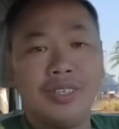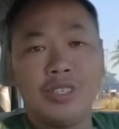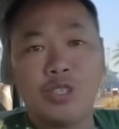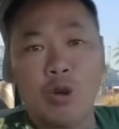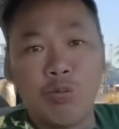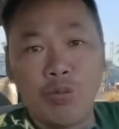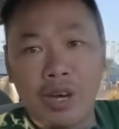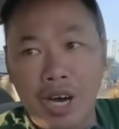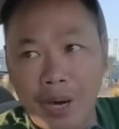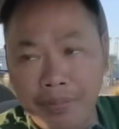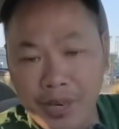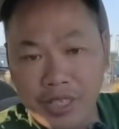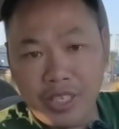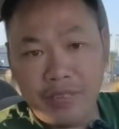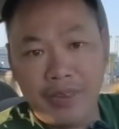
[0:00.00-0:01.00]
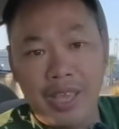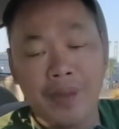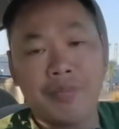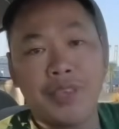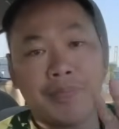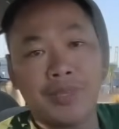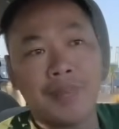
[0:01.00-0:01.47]
Trùng hợp đến như vậy
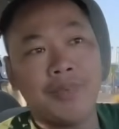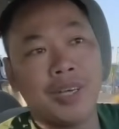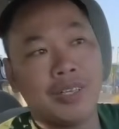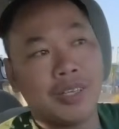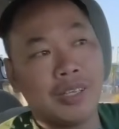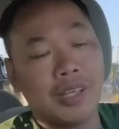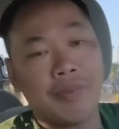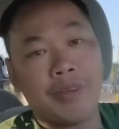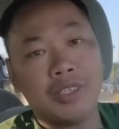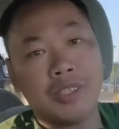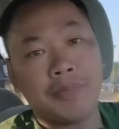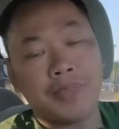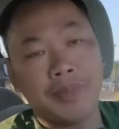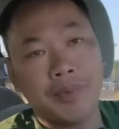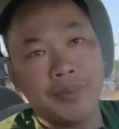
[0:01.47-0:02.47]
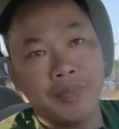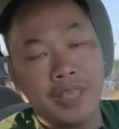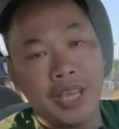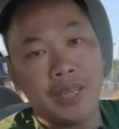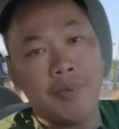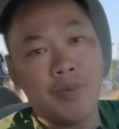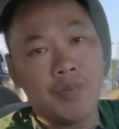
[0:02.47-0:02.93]
Em chụp tấm hình Em có chụp tấm hình
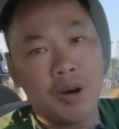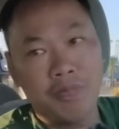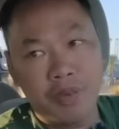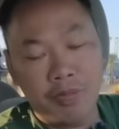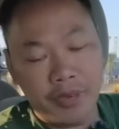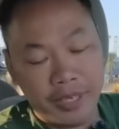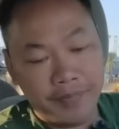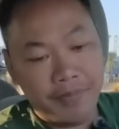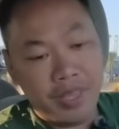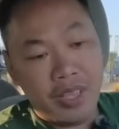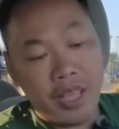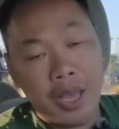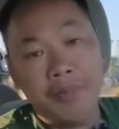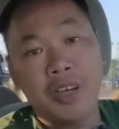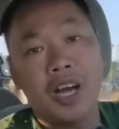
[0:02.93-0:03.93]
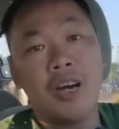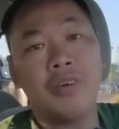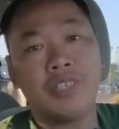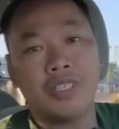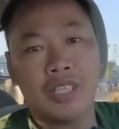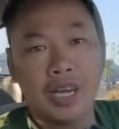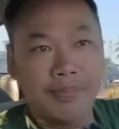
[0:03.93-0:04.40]
12-44 phút á Em gỡ
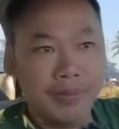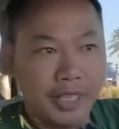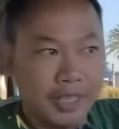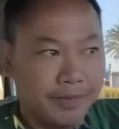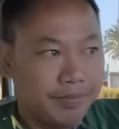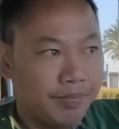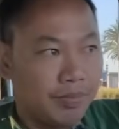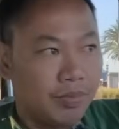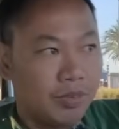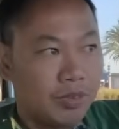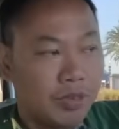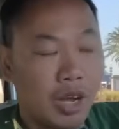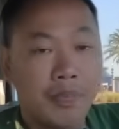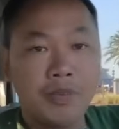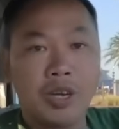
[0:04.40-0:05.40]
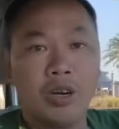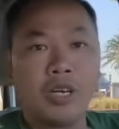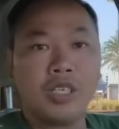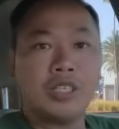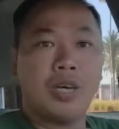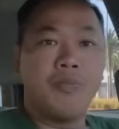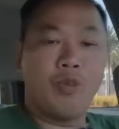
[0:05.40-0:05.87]
qua cho Thơm liền Thơm coi
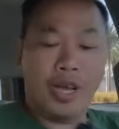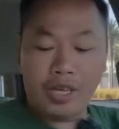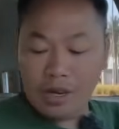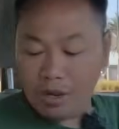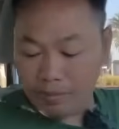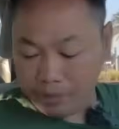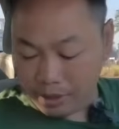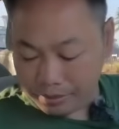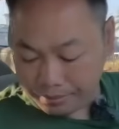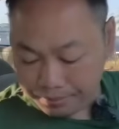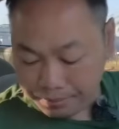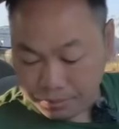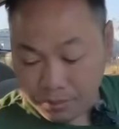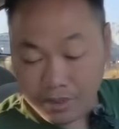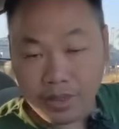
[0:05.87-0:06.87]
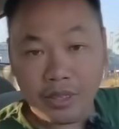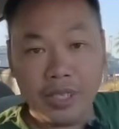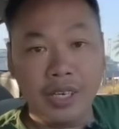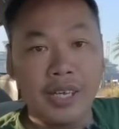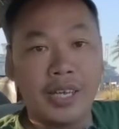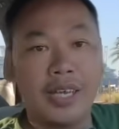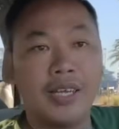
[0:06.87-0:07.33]
cái Thơm quảng hồn luôn
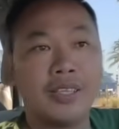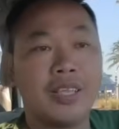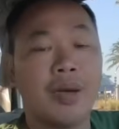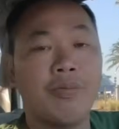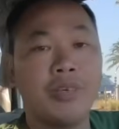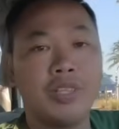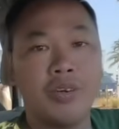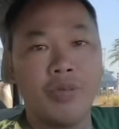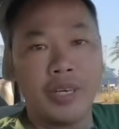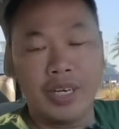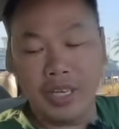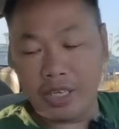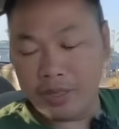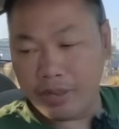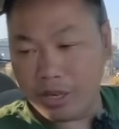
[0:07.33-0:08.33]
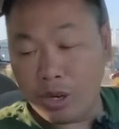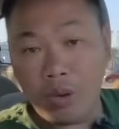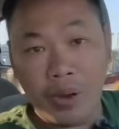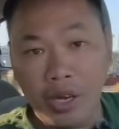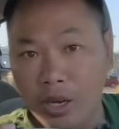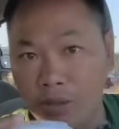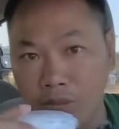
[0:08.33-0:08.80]
Tức là chồng của chồng quan Đì để mà coi
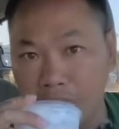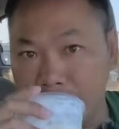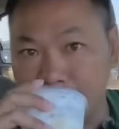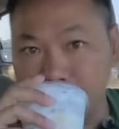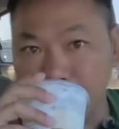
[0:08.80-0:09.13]
quảng hồn luôn